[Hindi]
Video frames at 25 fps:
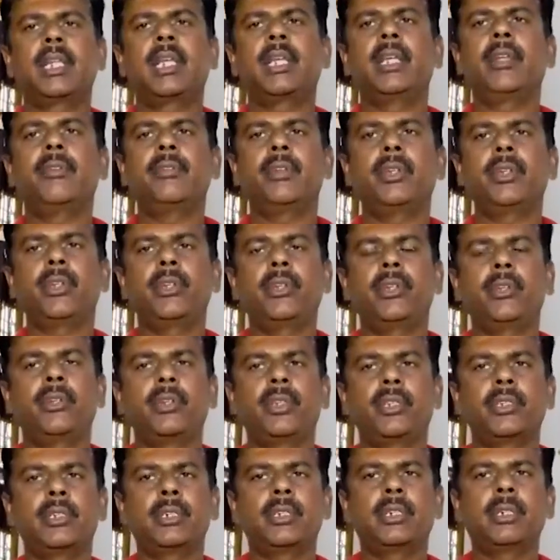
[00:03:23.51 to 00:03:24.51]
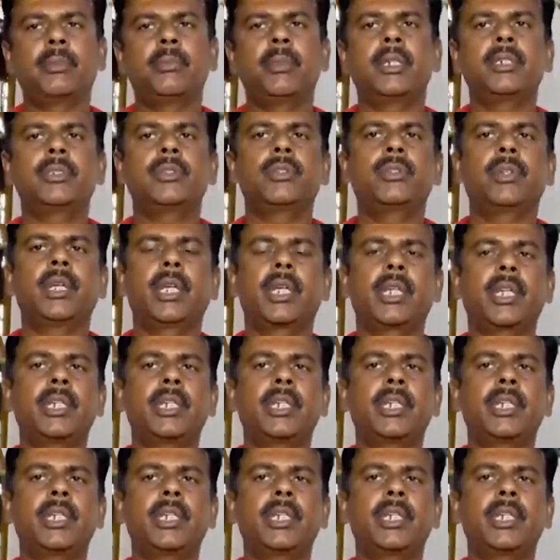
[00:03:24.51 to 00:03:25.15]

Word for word: किए हैं वीटी यूनिवर्सिटी में जो